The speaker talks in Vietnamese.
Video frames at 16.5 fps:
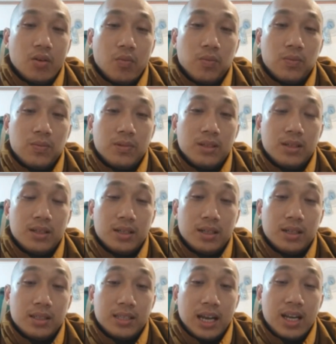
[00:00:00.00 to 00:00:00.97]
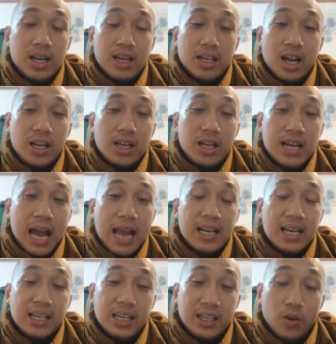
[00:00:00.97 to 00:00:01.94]
cũng ờ, trả lời rất khá
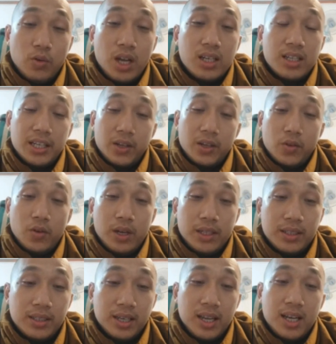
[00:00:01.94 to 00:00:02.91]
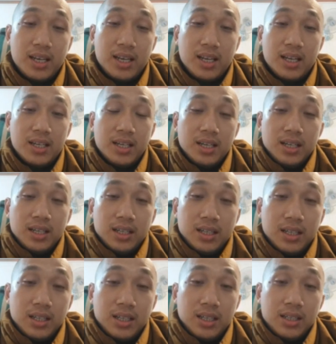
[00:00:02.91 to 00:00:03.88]
là đầy đủ rất là điệu rồi cho nên là
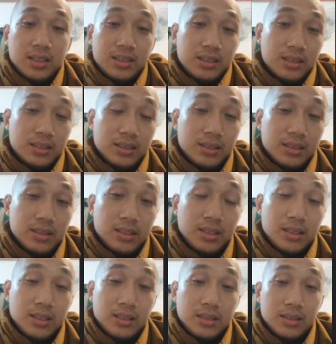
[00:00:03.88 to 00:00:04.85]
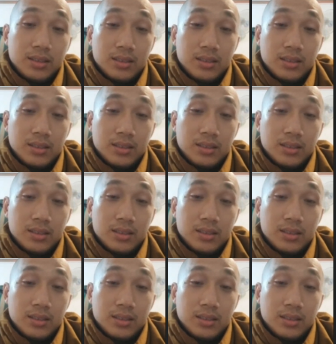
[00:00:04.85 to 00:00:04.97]
à, à,